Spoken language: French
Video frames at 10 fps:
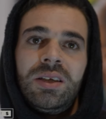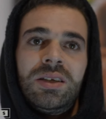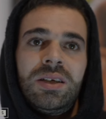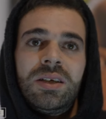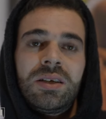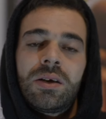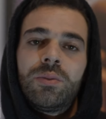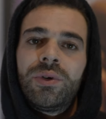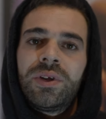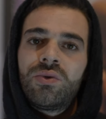c'est
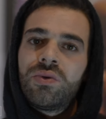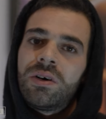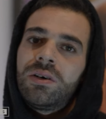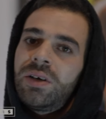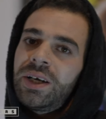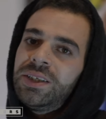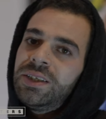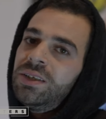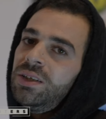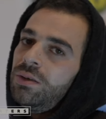seulement des courants
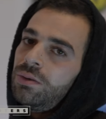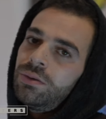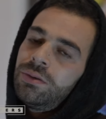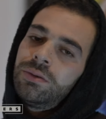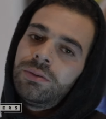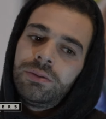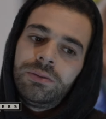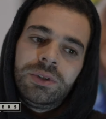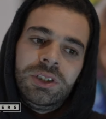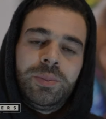artistiques euh,
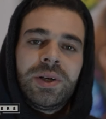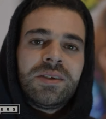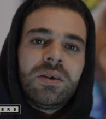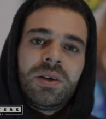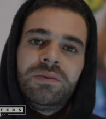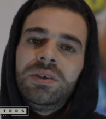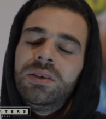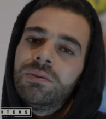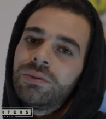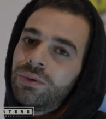qui passent dans ma
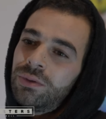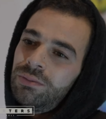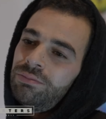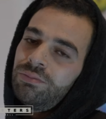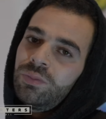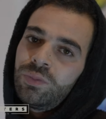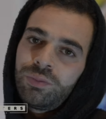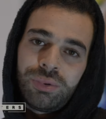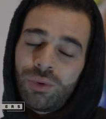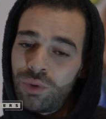vie. Donc
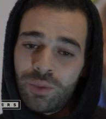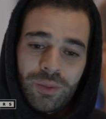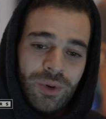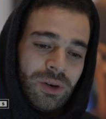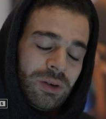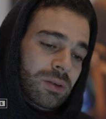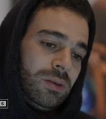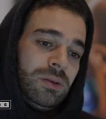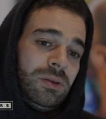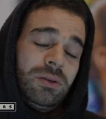pour le
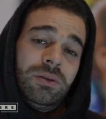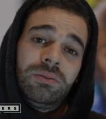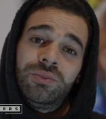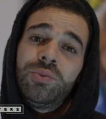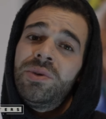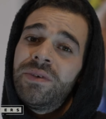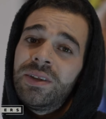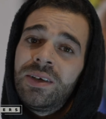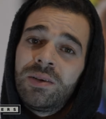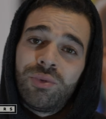moment,
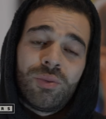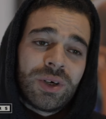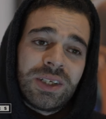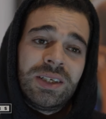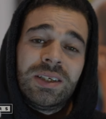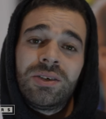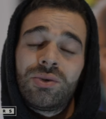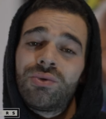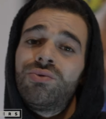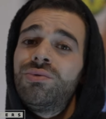2021, euh, pour moi, c'est
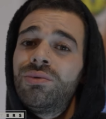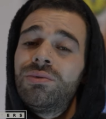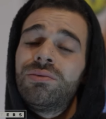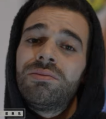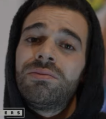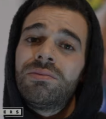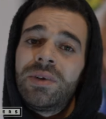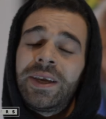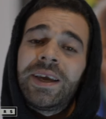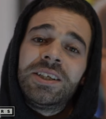surtout
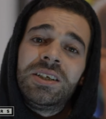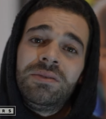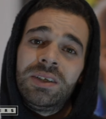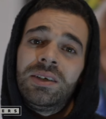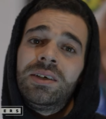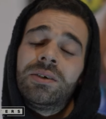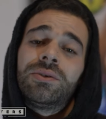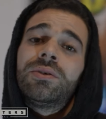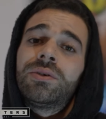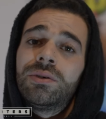la créativité en
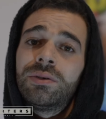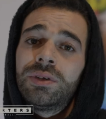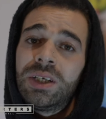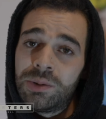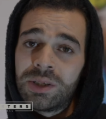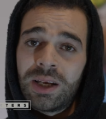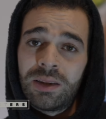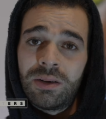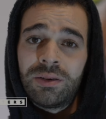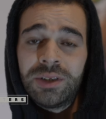tant
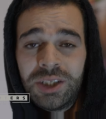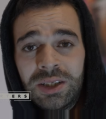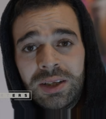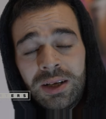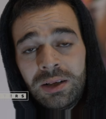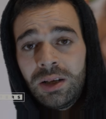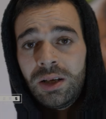qu'illustrateur en digital.